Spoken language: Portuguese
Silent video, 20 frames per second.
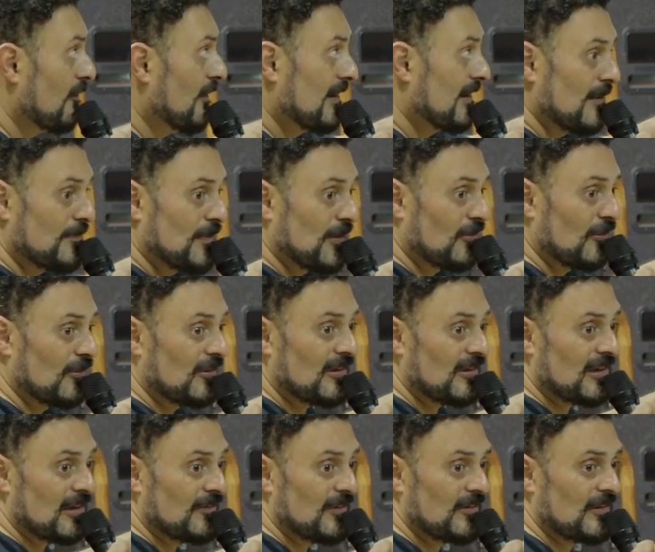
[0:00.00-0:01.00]
vai ter pessoas
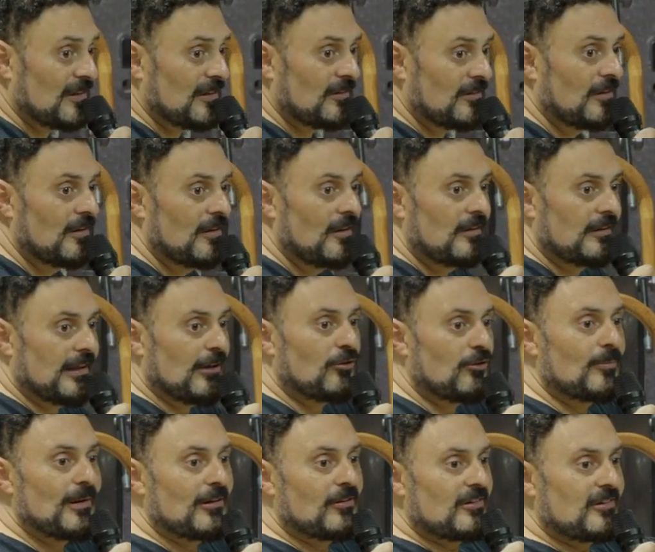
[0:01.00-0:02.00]
atravessando. Tem
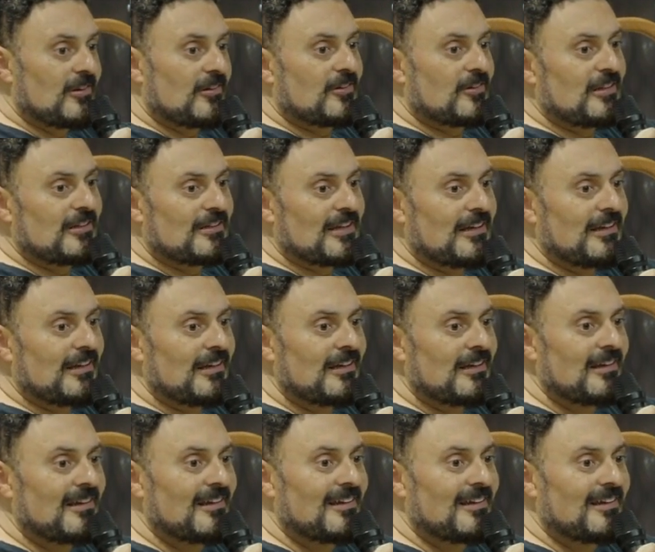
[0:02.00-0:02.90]
alguma coisa escrita aí?